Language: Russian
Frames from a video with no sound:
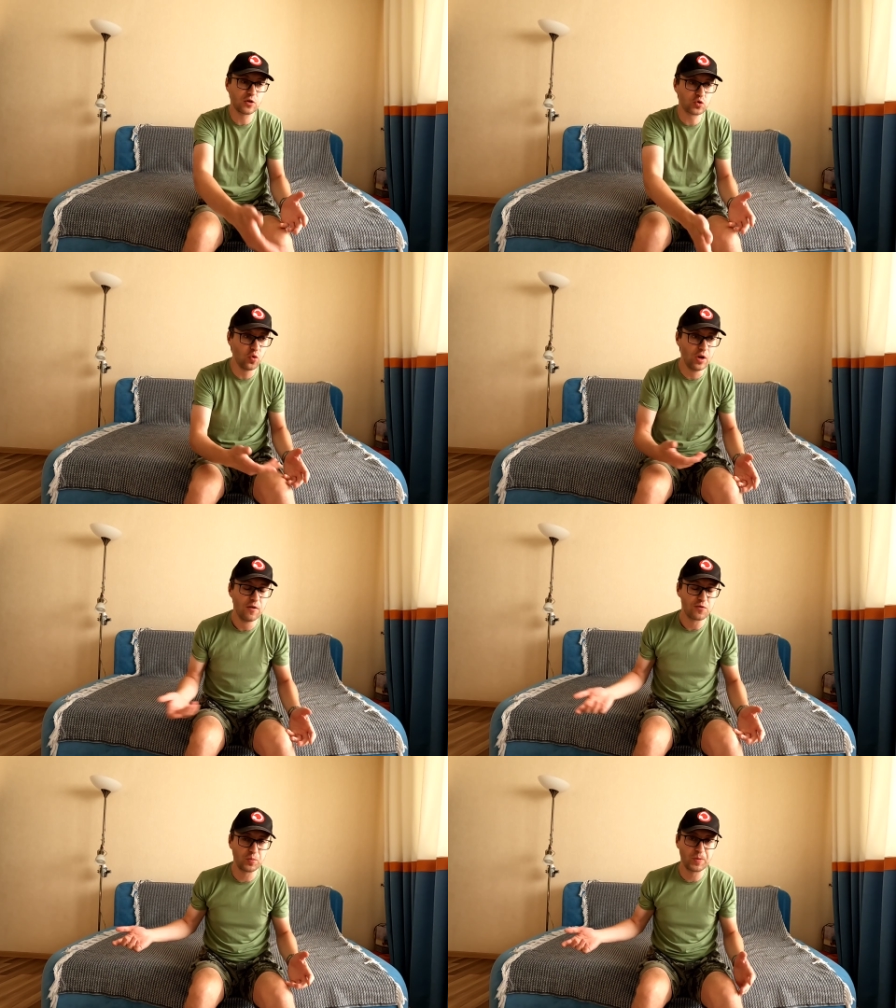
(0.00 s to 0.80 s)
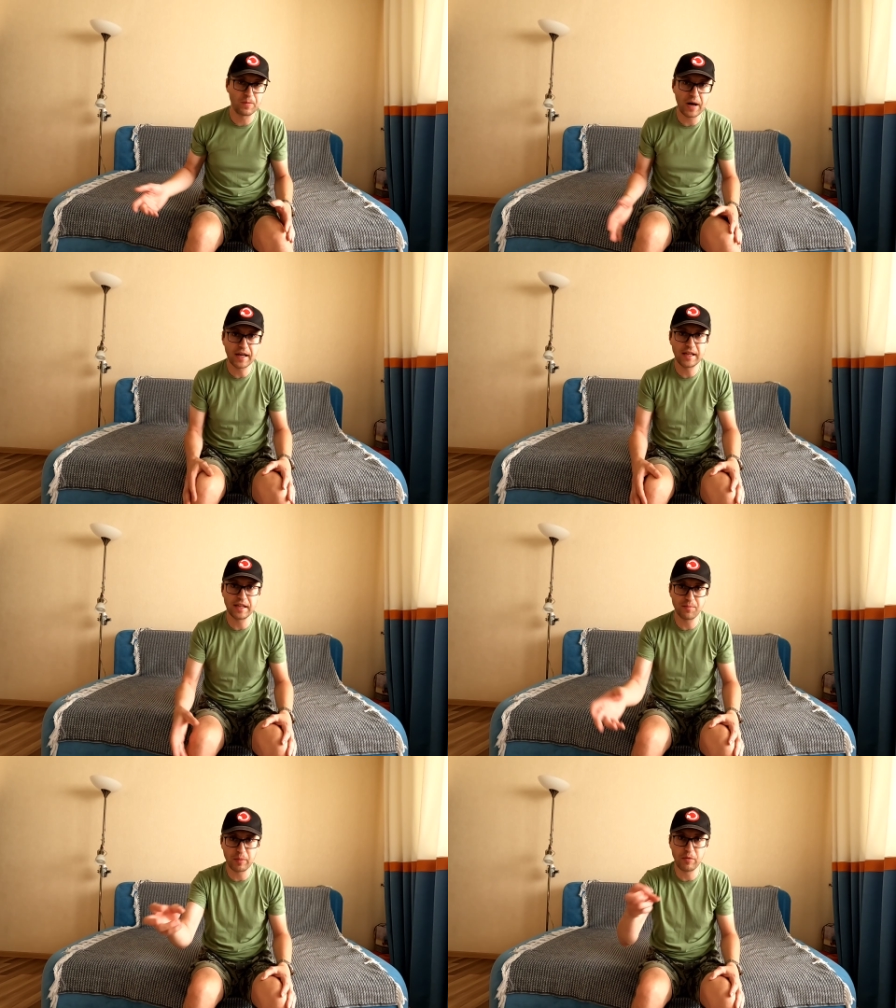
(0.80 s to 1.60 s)
хожу в
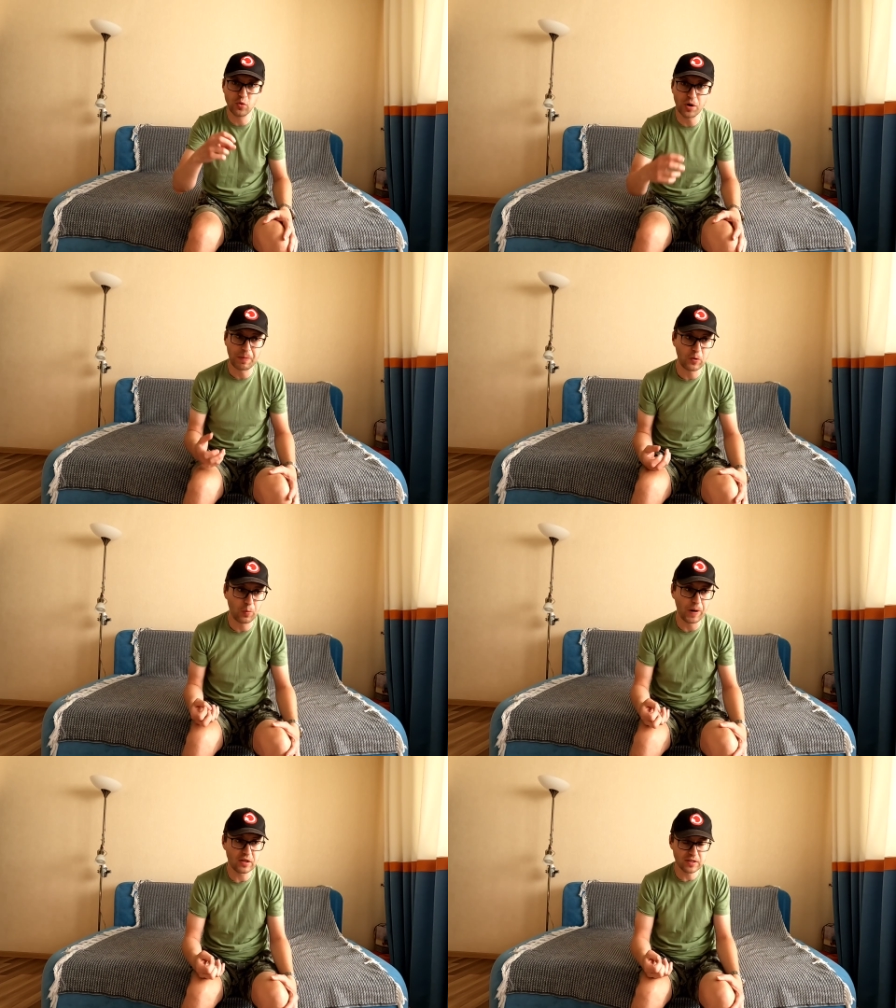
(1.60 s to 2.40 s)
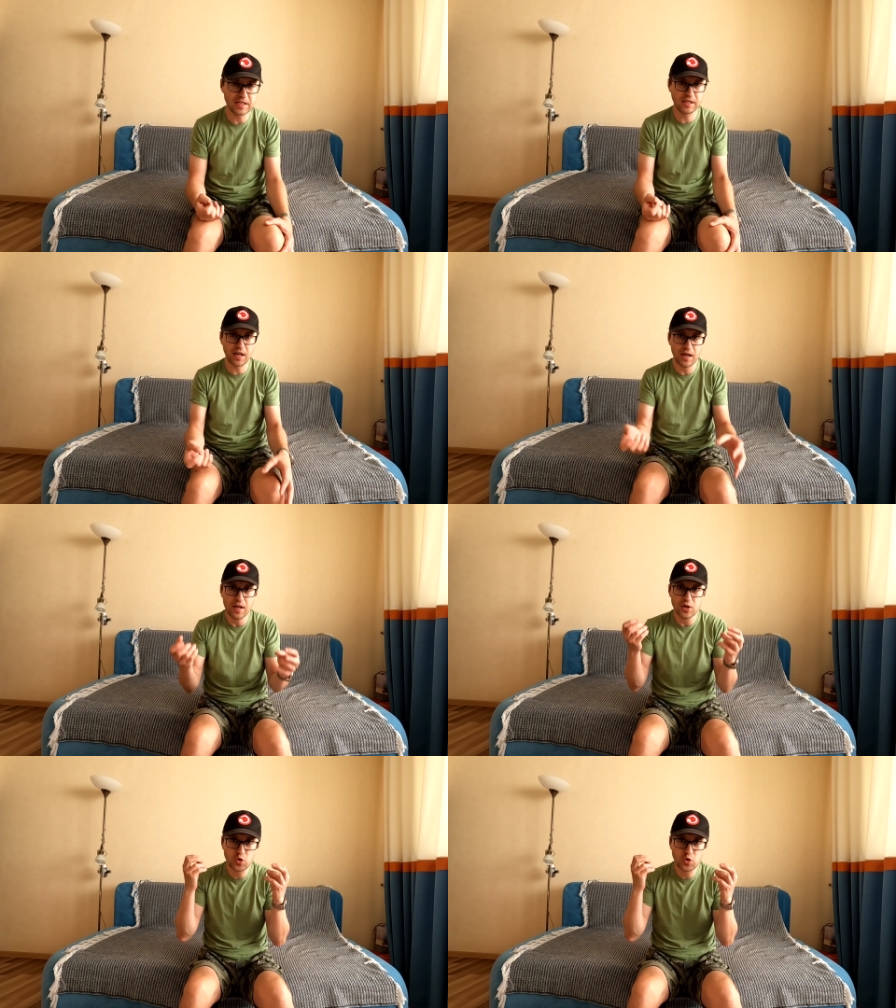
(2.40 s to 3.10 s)
супермаркете, помидоры покупаю, значит я,